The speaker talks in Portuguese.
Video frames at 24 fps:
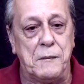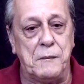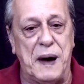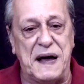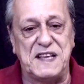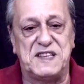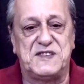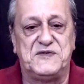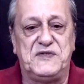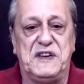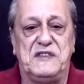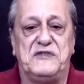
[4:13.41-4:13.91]

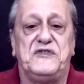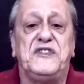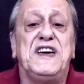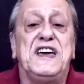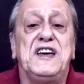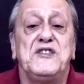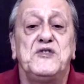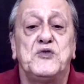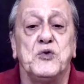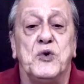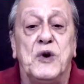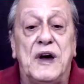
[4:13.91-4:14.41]
mais
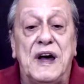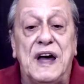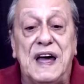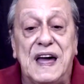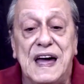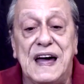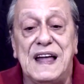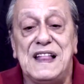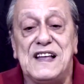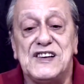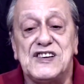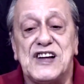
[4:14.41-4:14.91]
vivido,
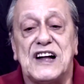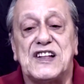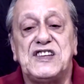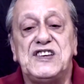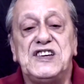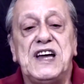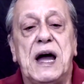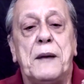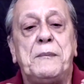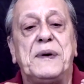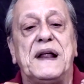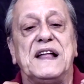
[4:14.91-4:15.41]
ele já
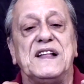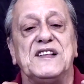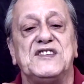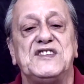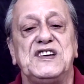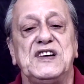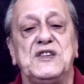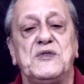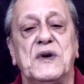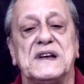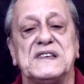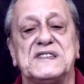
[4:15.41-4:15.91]
tinha
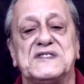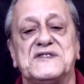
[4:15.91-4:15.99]
aprendido